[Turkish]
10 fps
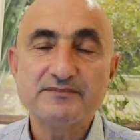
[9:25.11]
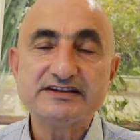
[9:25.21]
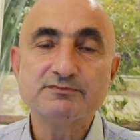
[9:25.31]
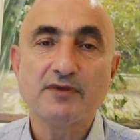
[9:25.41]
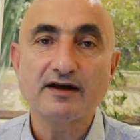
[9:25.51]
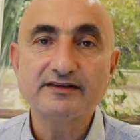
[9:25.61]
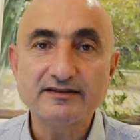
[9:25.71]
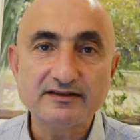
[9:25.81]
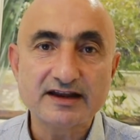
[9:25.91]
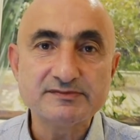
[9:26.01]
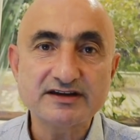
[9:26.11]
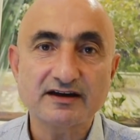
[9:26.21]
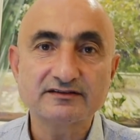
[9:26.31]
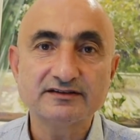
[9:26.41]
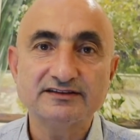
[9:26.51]
Bizim maliyetlerimiz
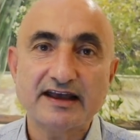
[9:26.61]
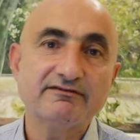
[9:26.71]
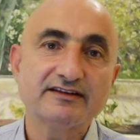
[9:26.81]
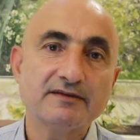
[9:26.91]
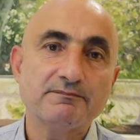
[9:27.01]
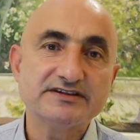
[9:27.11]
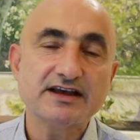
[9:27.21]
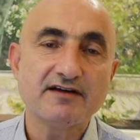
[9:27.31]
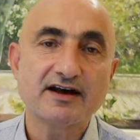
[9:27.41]
arttı. Devletin bize